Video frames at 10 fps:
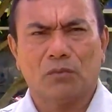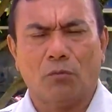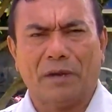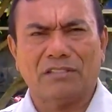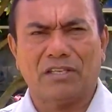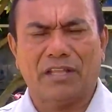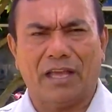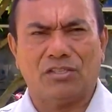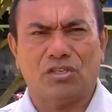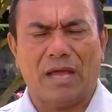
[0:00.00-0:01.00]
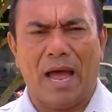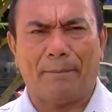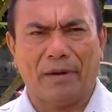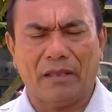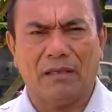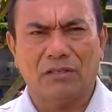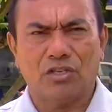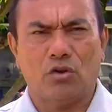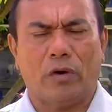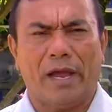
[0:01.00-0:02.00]
do presidente da APRIM,
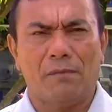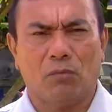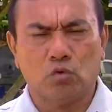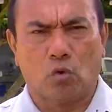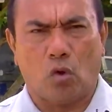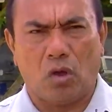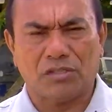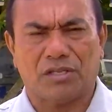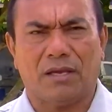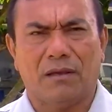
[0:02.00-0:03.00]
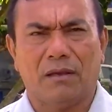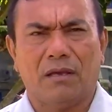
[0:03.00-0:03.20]
senhor Raimundo Costa,